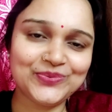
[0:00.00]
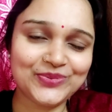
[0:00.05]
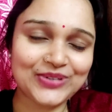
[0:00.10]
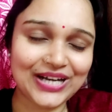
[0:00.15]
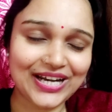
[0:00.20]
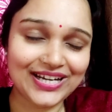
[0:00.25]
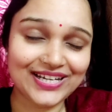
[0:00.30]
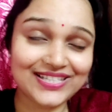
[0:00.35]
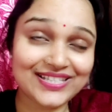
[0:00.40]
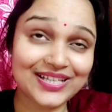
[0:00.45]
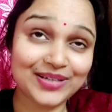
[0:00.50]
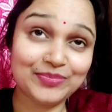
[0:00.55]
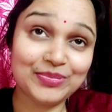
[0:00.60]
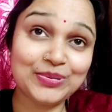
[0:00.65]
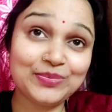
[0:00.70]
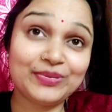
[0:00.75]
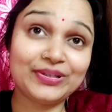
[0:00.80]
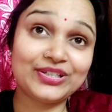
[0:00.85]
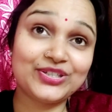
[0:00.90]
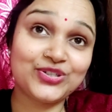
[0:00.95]
फ्रेंड्स अभी
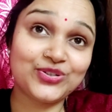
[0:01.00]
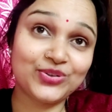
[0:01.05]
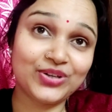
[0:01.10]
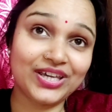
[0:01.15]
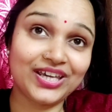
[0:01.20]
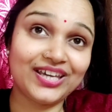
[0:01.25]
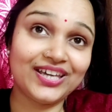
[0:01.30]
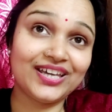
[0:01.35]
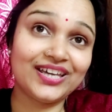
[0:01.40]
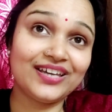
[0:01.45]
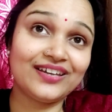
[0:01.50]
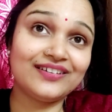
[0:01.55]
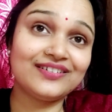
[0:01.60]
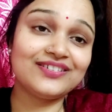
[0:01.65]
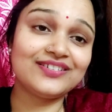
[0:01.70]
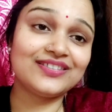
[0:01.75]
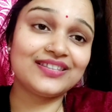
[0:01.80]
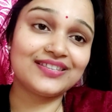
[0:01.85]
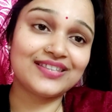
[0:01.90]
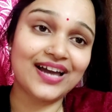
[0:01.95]
बज चुके हैं
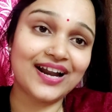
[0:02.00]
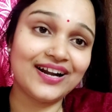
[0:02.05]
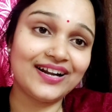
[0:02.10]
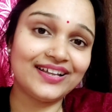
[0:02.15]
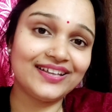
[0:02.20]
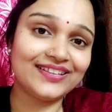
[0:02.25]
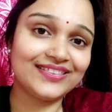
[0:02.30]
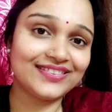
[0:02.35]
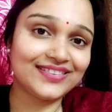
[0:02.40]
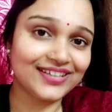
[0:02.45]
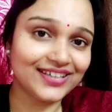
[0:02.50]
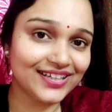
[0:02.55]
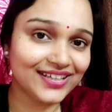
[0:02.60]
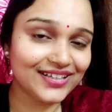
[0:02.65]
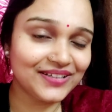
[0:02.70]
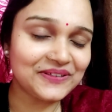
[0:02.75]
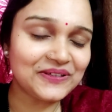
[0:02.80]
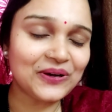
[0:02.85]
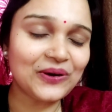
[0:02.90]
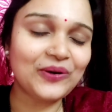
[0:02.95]
साढ़े
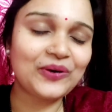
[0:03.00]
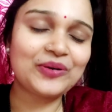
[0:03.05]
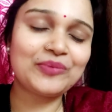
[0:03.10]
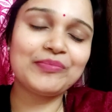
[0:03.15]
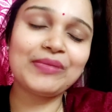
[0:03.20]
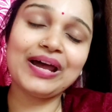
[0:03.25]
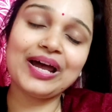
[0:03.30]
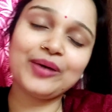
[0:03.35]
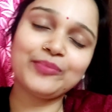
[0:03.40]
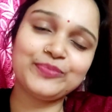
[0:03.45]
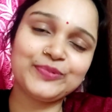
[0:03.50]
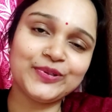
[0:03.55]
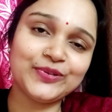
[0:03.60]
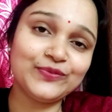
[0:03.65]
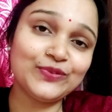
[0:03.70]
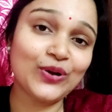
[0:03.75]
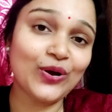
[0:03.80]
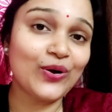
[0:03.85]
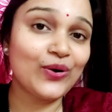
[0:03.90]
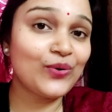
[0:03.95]
तीन और मैं अपने
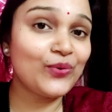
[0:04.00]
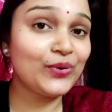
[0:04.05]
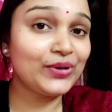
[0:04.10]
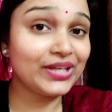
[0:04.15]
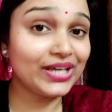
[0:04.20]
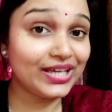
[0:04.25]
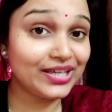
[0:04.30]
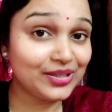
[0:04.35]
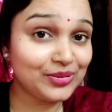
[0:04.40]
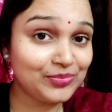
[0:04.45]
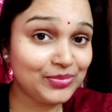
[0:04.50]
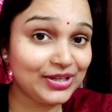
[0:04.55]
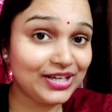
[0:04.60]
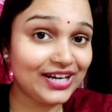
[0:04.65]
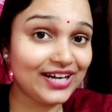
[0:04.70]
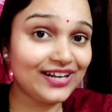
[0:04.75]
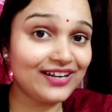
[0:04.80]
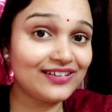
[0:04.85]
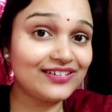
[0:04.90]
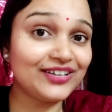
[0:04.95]
ब्लॉग को यहीं पर
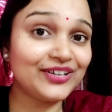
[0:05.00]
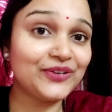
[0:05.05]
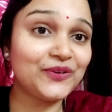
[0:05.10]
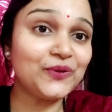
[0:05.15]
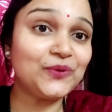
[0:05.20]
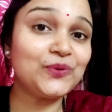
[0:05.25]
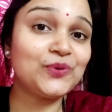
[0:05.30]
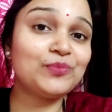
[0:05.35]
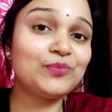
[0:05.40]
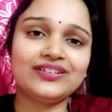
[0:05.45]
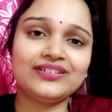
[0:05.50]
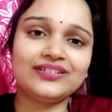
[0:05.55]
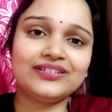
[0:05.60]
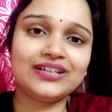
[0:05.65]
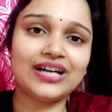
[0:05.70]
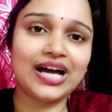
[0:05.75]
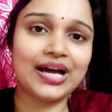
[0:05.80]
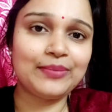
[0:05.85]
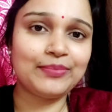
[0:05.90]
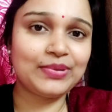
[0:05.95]
एंड कर रही हूँ मैं तो
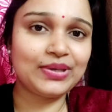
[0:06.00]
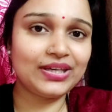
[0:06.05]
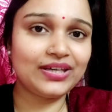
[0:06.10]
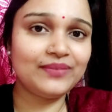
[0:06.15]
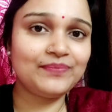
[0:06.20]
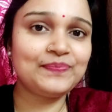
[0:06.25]
अभी